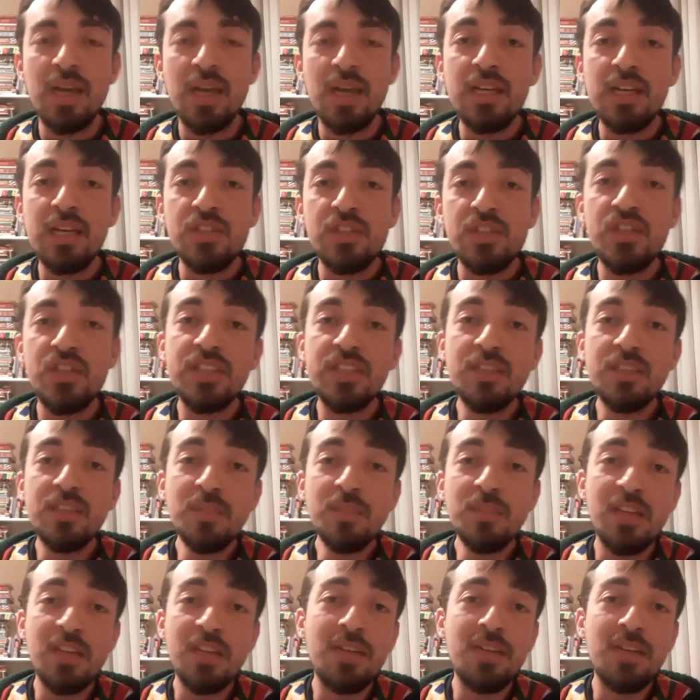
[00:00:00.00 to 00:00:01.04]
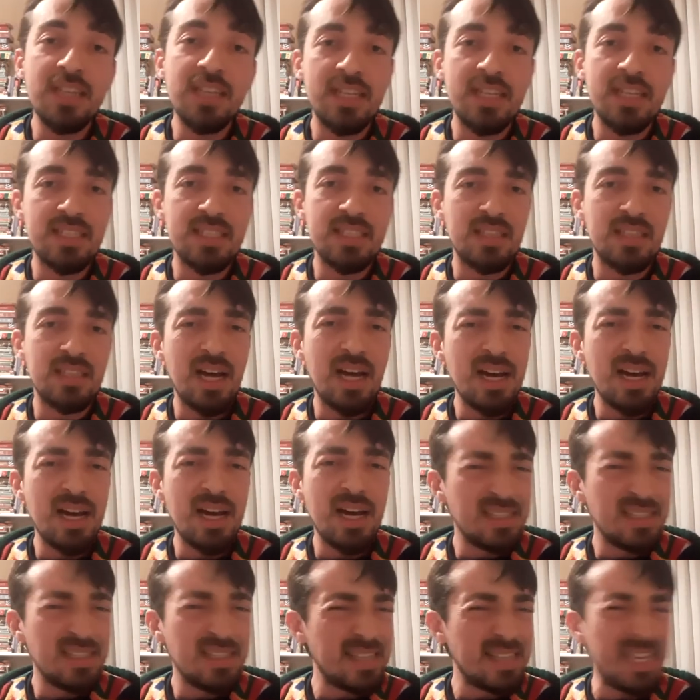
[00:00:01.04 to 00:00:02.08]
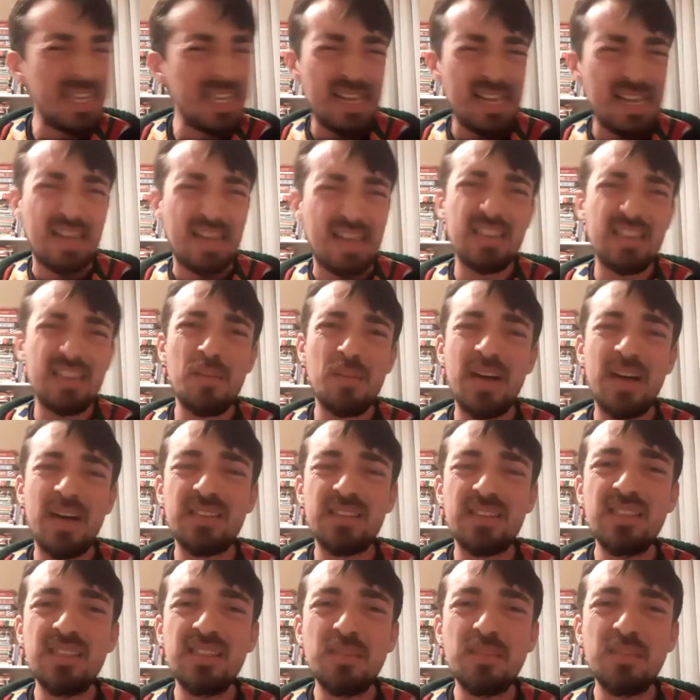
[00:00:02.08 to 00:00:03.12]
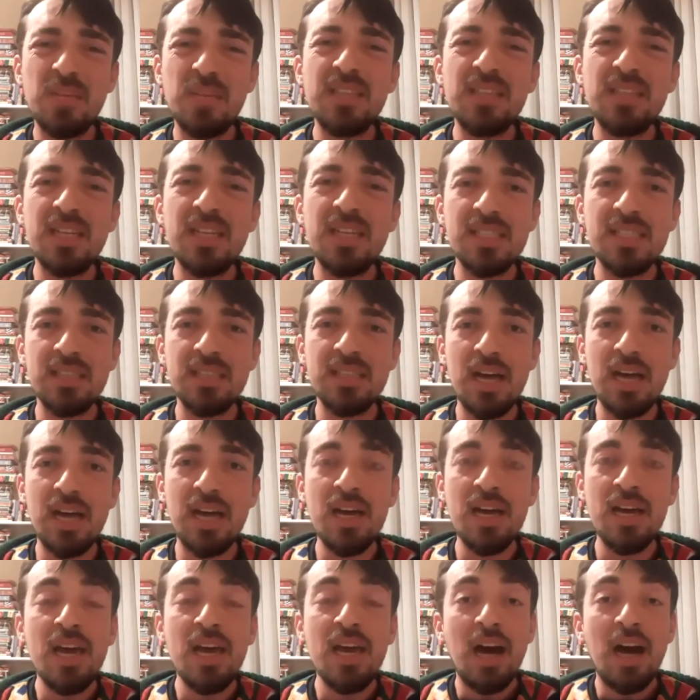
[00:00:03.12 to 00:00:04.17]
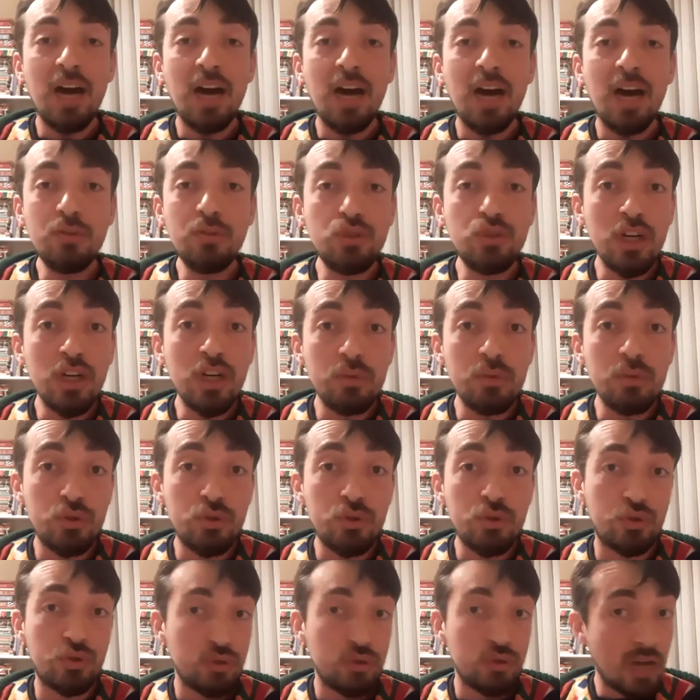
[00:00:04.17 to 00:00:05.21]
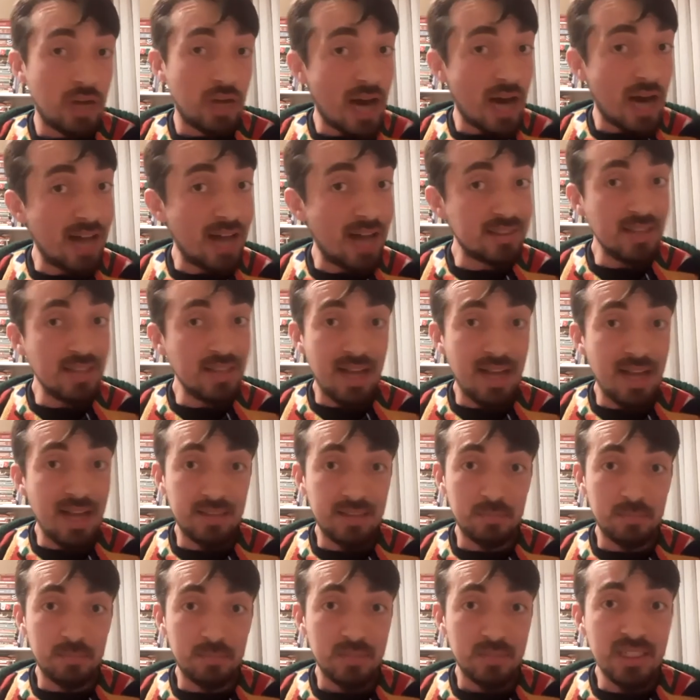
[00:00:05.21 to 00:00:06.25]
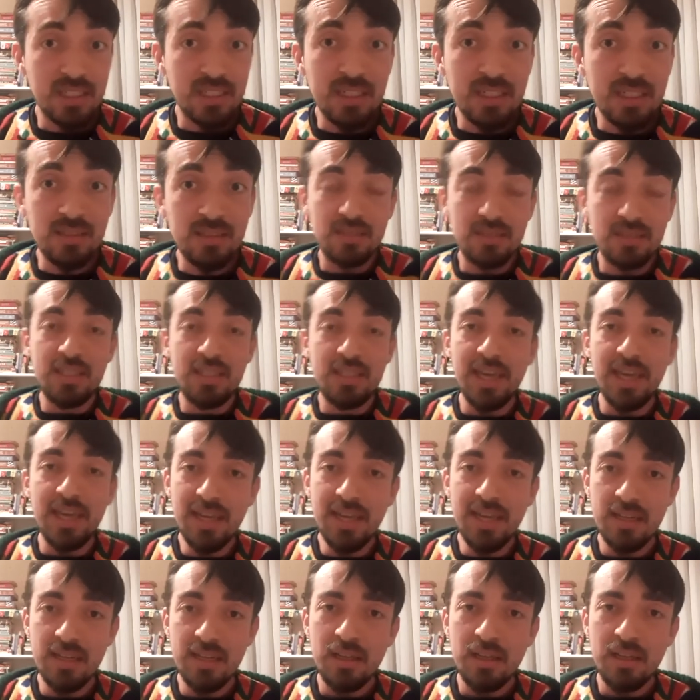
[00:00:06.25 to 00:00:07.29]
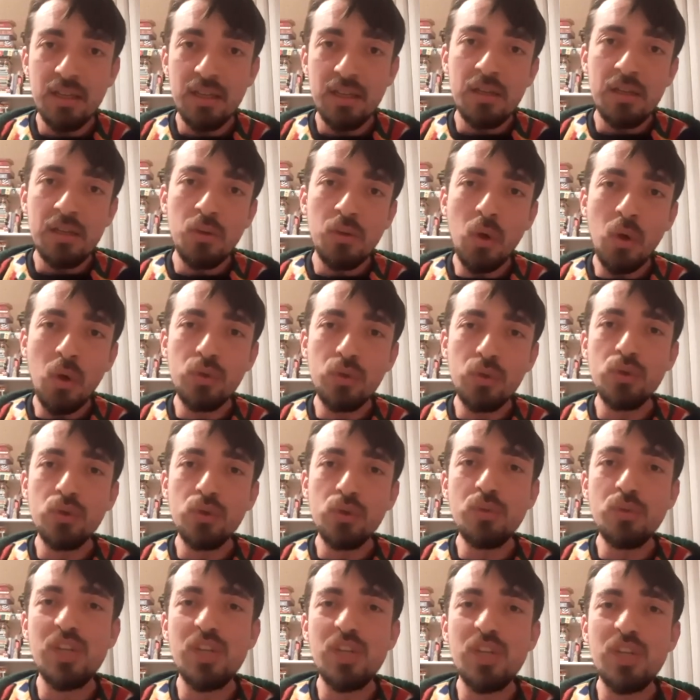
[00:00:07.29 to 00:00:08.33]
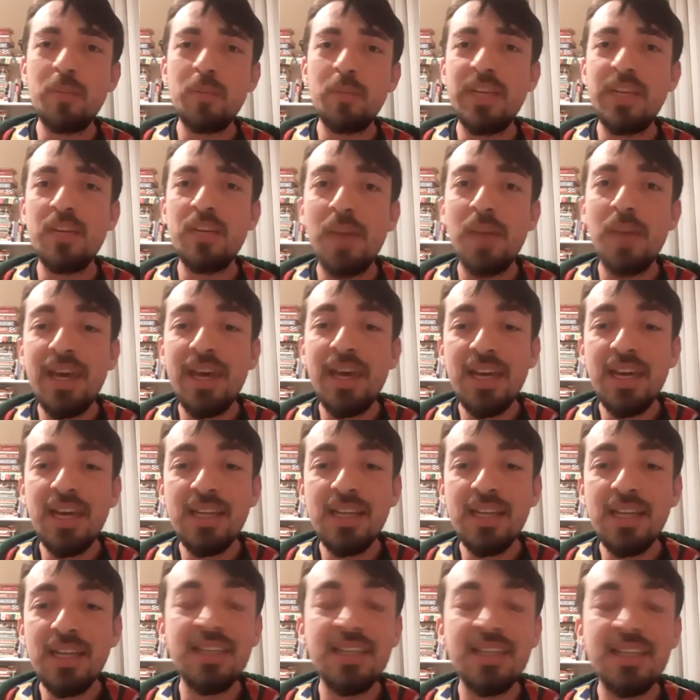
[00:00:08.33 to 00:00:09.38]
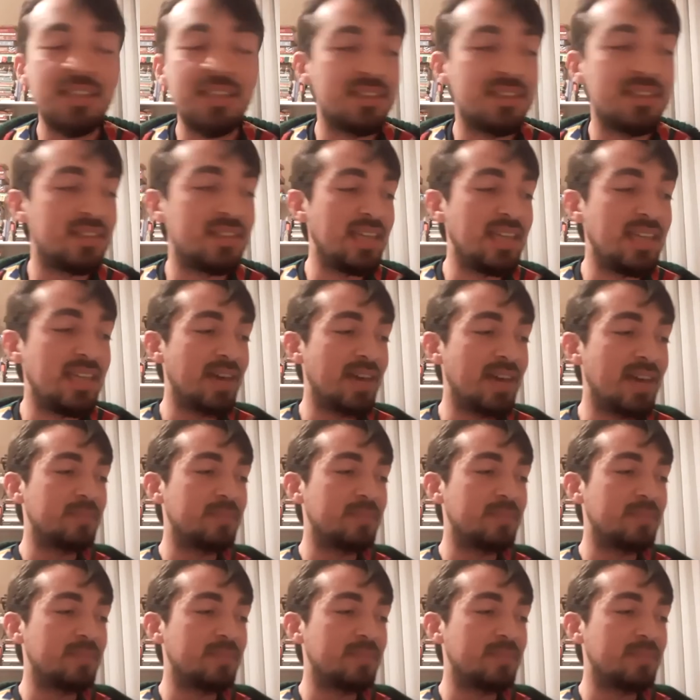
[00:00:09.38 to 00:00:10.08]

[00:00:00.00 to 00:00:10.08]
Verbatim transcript: Çıktım tavan arasına, ne darına baktım ne darasına. Avuç avuç altın aldım sarıdır diye, doldurdum ceplerime darıdır diye.